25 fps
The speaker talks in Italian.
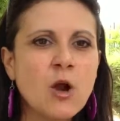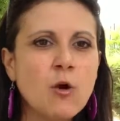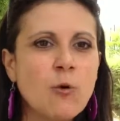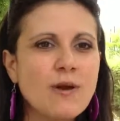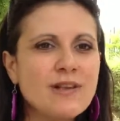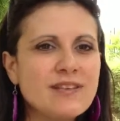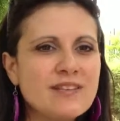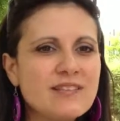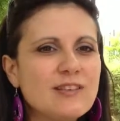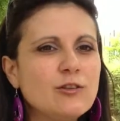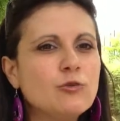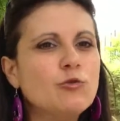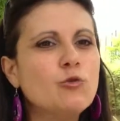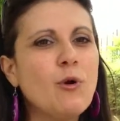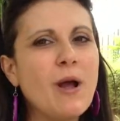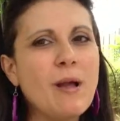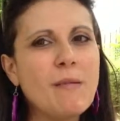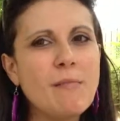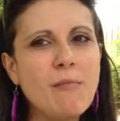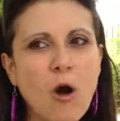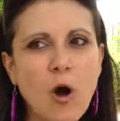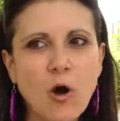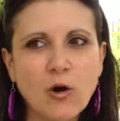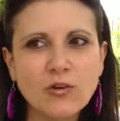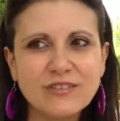questi
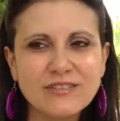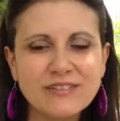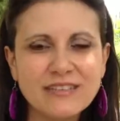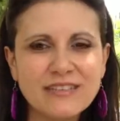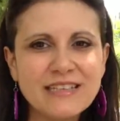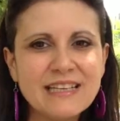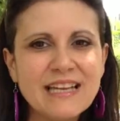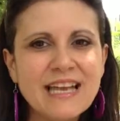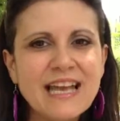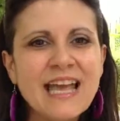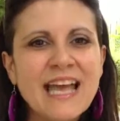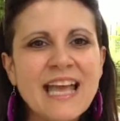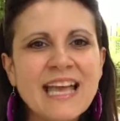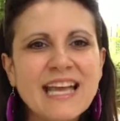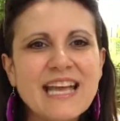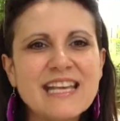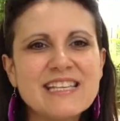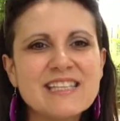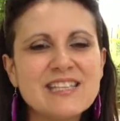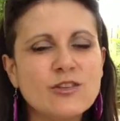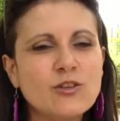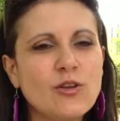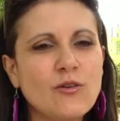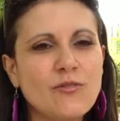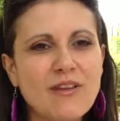due mondi che
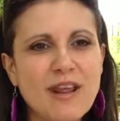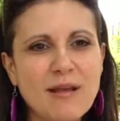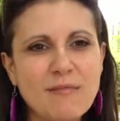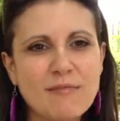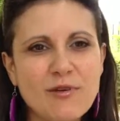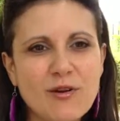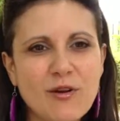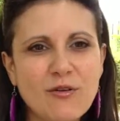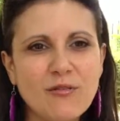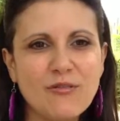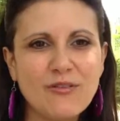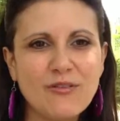si dovrebbero